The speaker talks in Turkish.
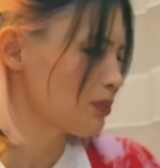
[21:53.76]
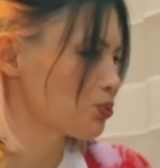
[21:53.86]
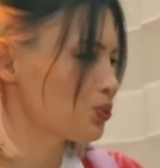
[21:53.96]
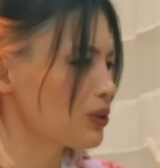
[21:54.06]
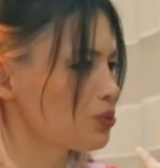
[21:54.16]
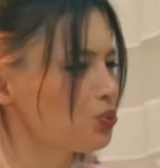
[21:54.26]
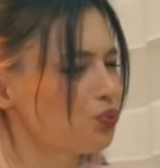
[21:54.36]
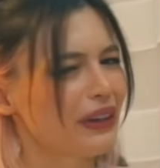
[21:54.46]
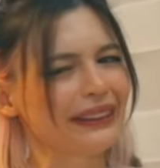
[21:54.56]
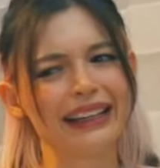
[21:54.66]
Yani bunları
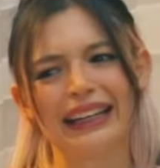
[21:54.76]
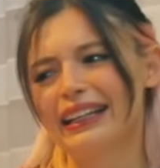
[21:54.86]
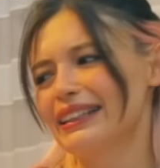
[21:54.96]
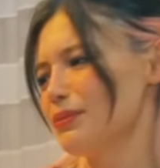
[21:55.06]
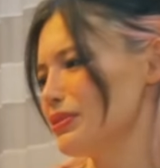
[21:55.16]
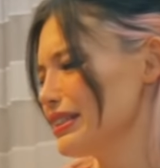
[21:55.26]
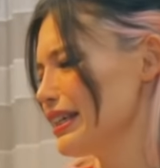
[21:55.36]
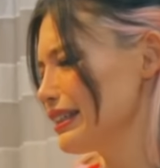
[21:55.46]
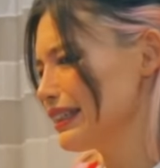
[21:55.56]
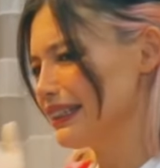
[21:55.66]
lütfen
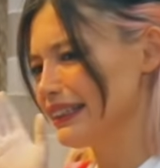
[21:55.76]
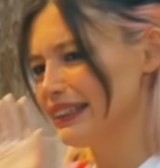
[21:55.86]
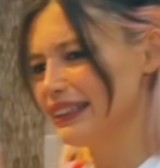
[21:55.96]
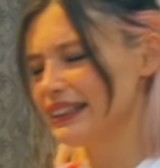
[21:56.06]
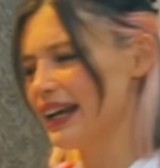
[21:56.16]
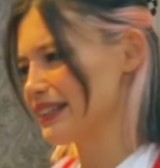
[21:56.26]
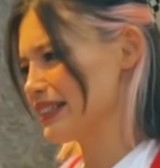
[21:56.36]
temizleyin iğrenç.